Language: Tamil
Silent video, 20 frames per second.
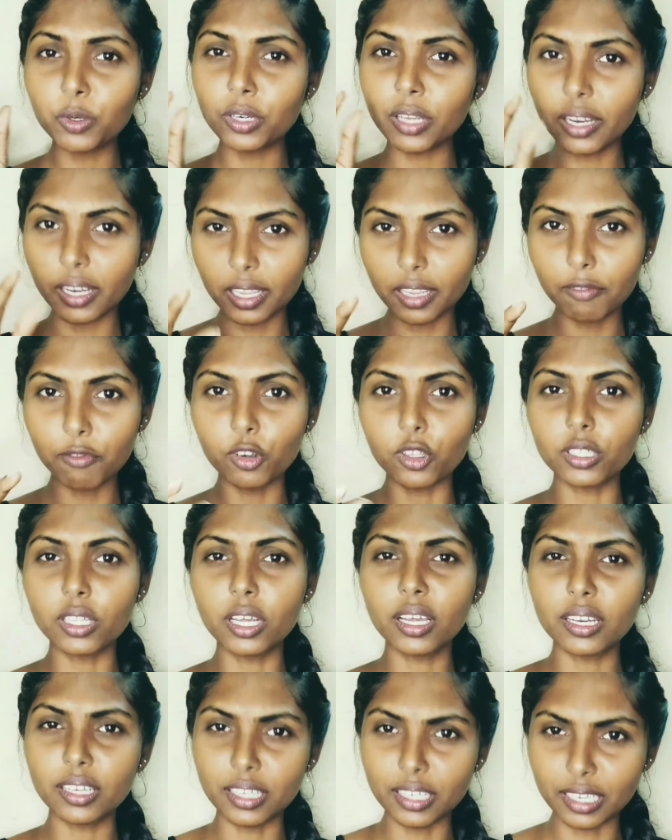போட எனக்கு
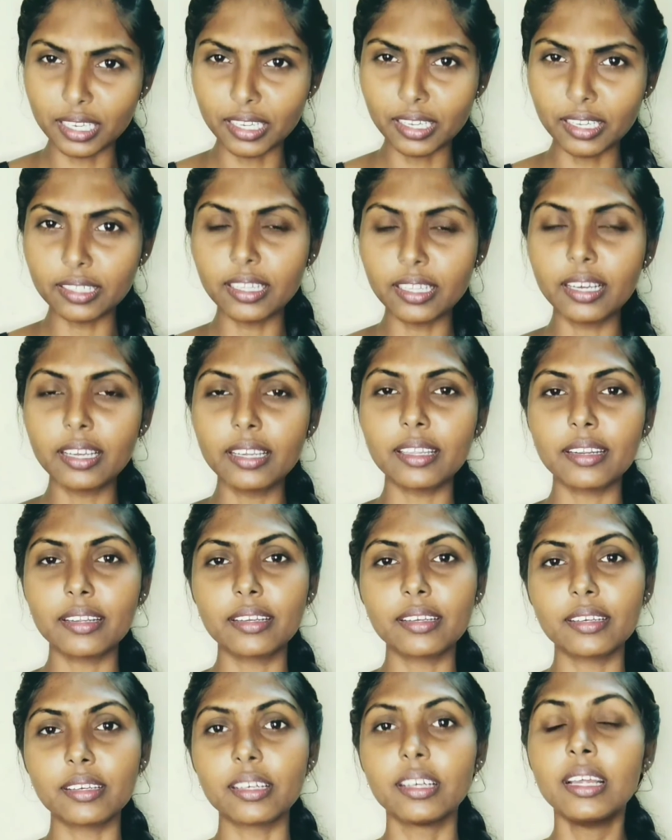இவ்வளோதான் இருக்குது இங்கே தான்
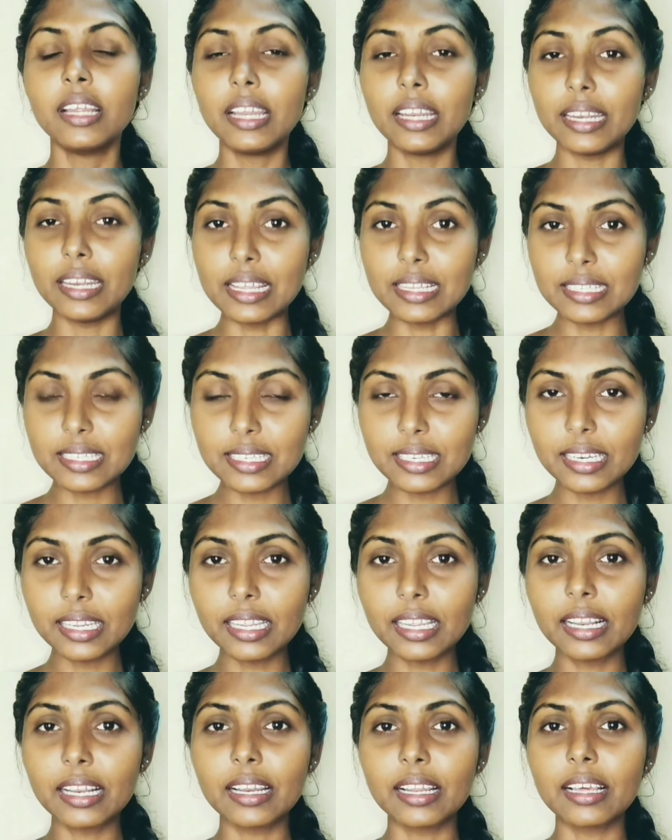இருக்குது டென்சிட்டி
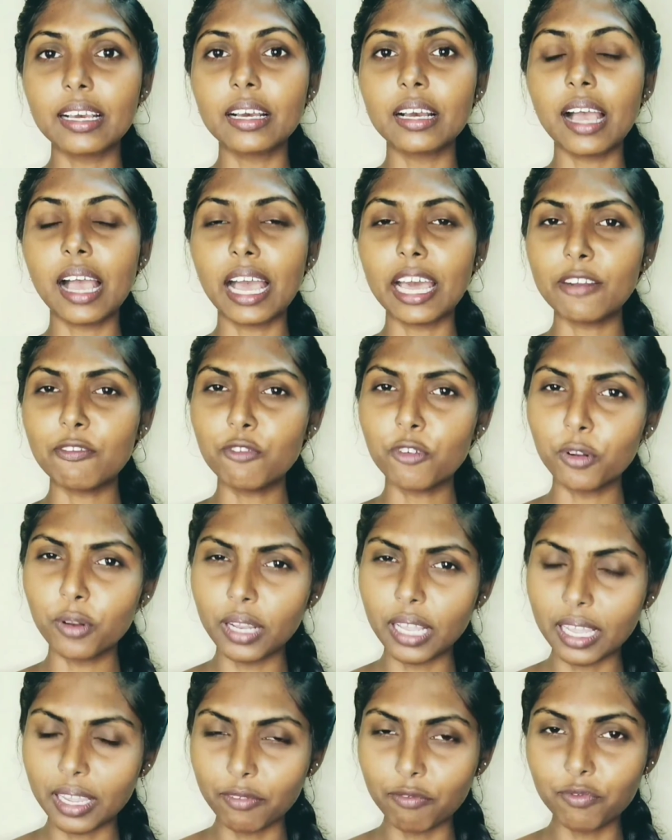இல்லை ஹேர் ஃபால்
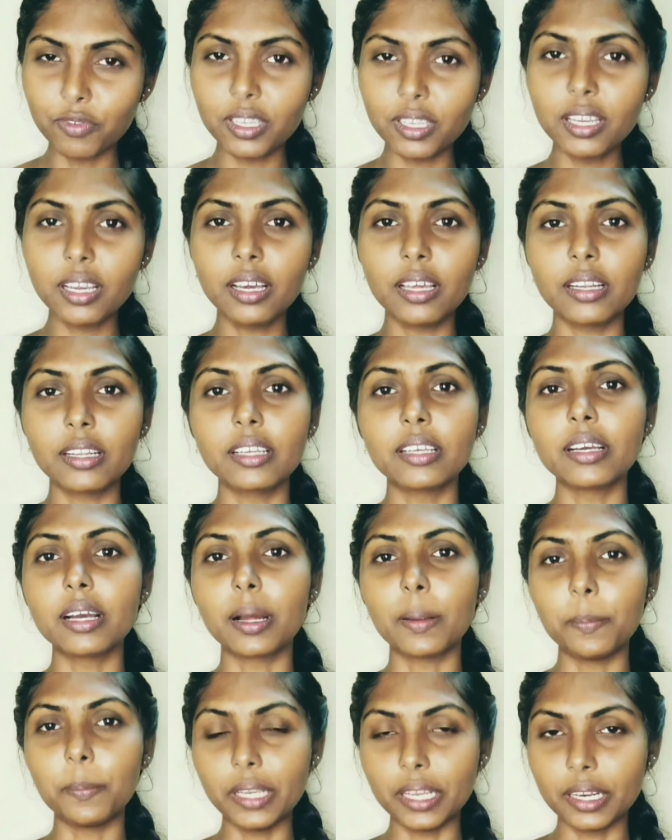ஹெவியாக இருக்குது
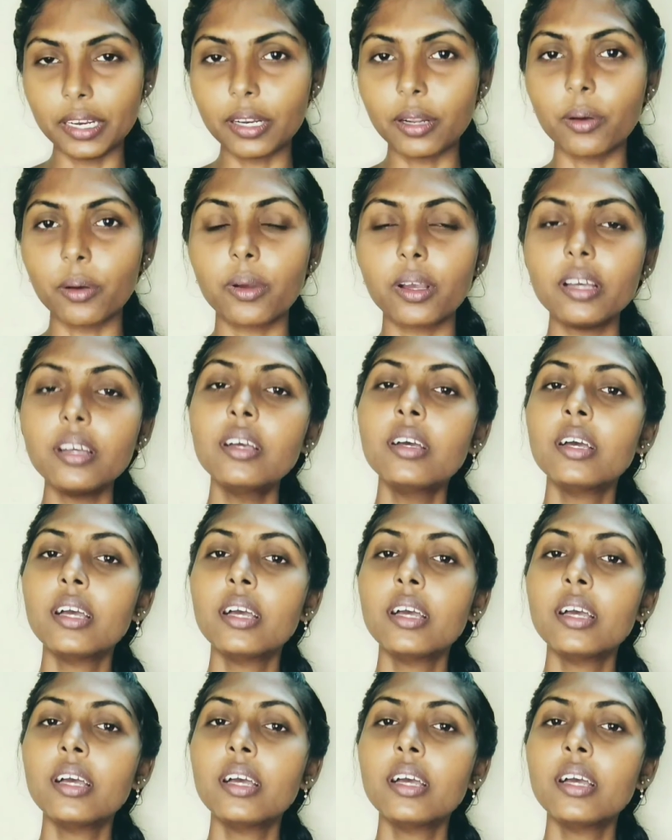அப்படின்றவங்க